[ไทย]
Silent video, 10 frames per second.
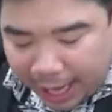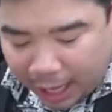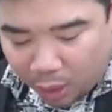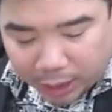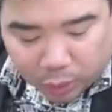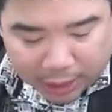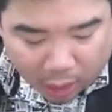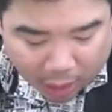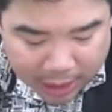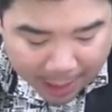500ตัวนี้น้อ
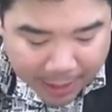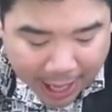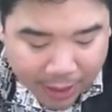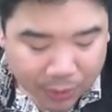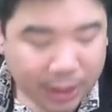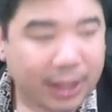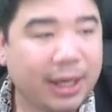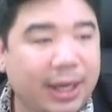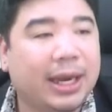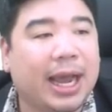งก็ย้ายไปด้านนู้น
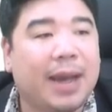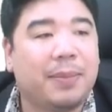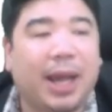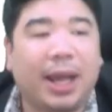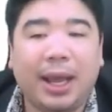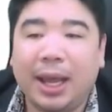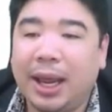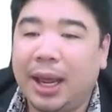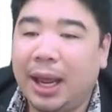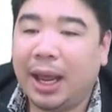นะครับนะ
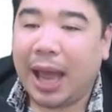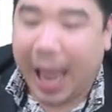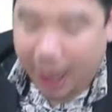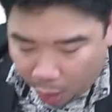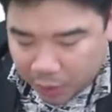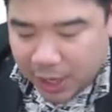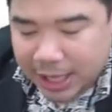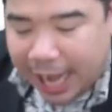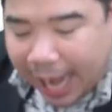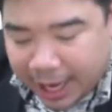อ่ะขออนุญาต
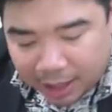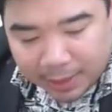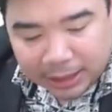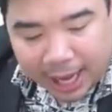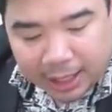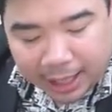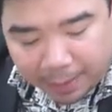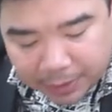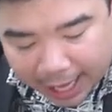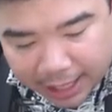ย้าย1บรรทัดนะครับ
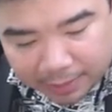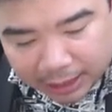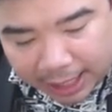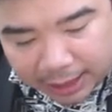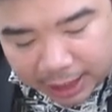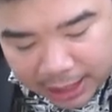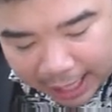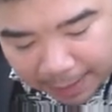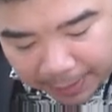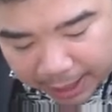ย้าย1บรรทัดก็จะก
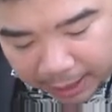ลายเป็น